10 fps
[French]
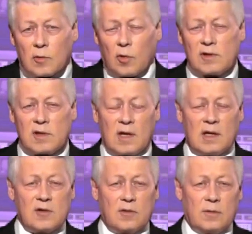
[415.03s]
Alors
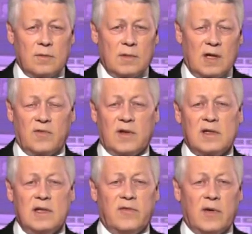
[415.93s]
cela vaut la peine
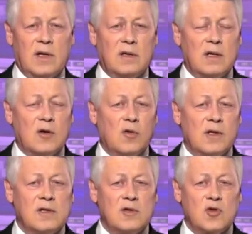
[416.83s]
de regarder d'un peu plus
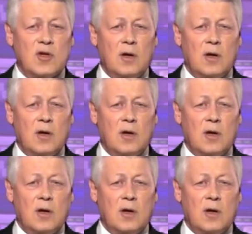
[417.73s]
près,